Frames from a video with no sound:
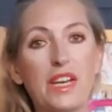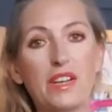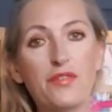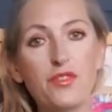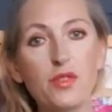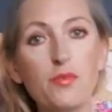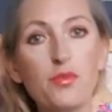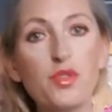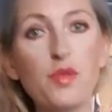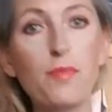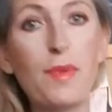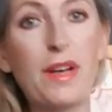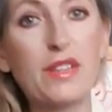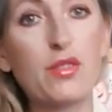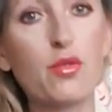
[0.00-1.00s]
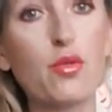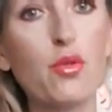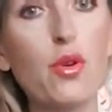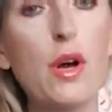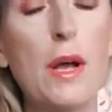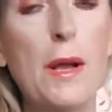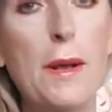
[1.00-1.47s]
tak w tym
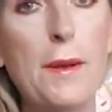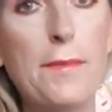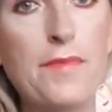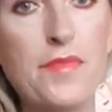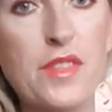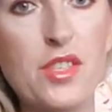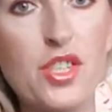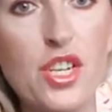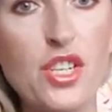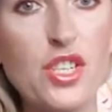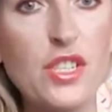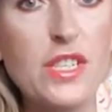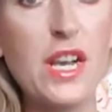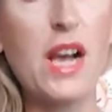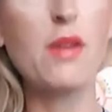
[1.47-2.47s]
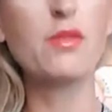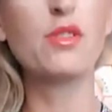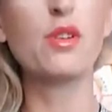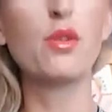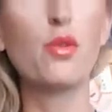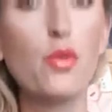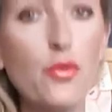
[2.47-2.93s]
przypadku um, JJ's
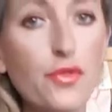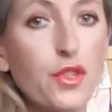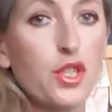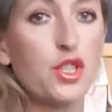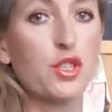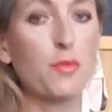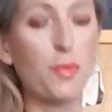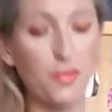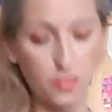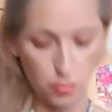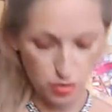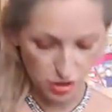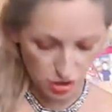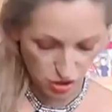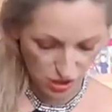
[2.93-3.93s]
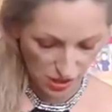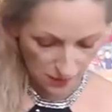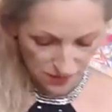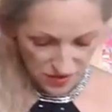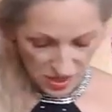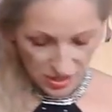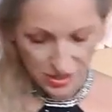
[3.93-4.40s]
House również się powtórzę, że
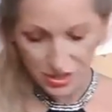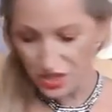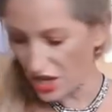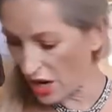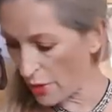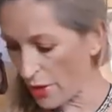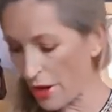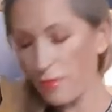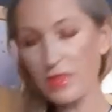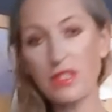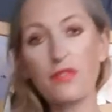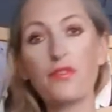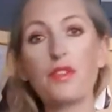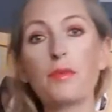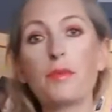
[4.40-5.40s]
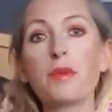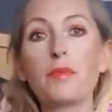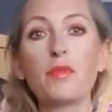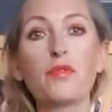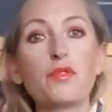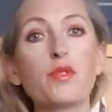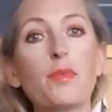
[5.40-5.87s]
chciałam, by ten filmik
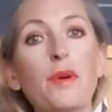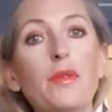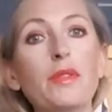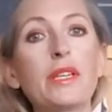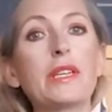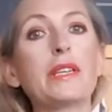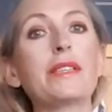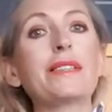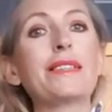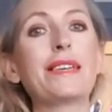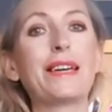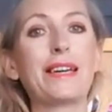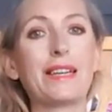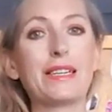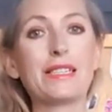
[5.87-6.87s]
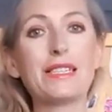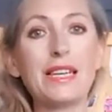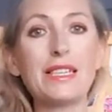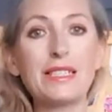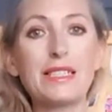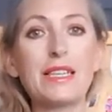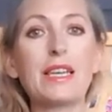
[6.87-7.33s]
był w zupełnie innej
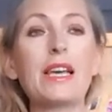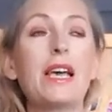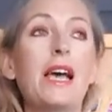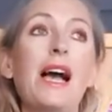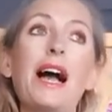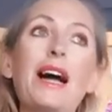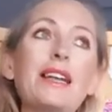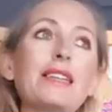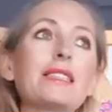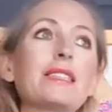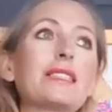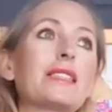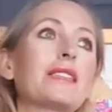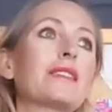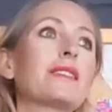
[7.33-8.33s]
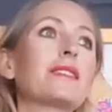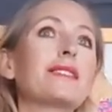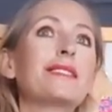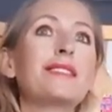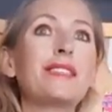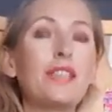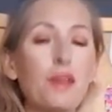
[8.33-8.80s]
aranżacji, ale niestety
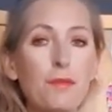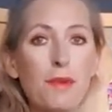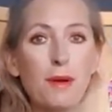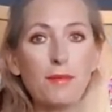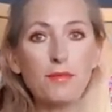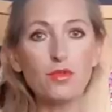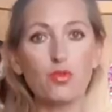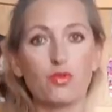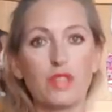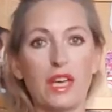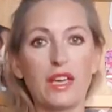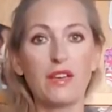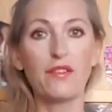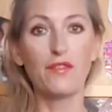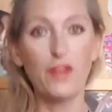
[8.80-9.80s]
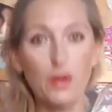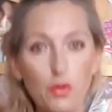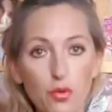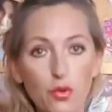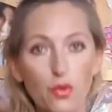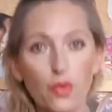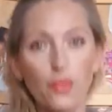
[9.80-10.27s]
nie mam tutaj
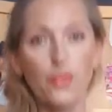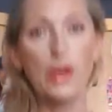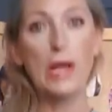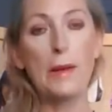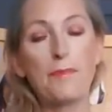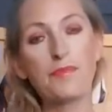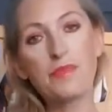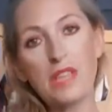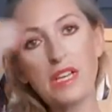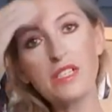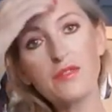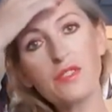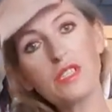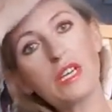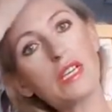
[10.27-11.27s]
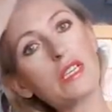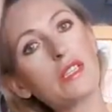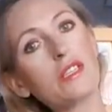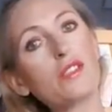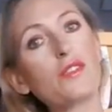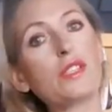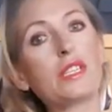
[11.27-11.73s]
warunków. Najzwyczajniej
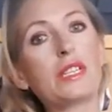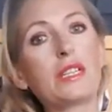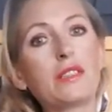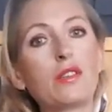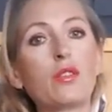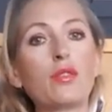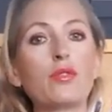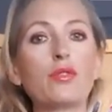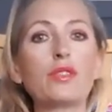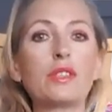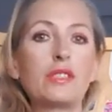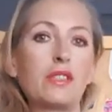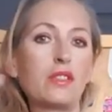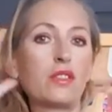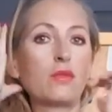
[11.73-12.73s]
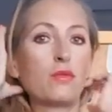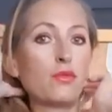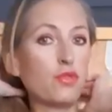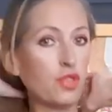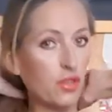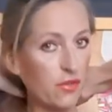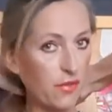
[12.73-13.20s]
na świecie, dlatego no niestety
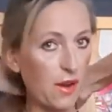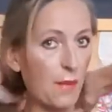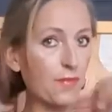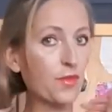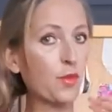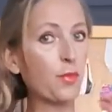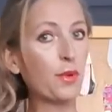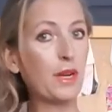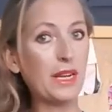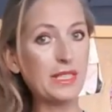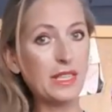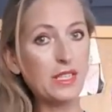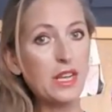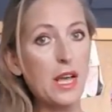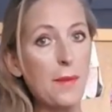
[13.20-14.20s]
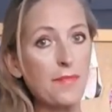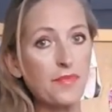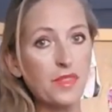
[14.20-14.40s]
muszę Wam to pokazać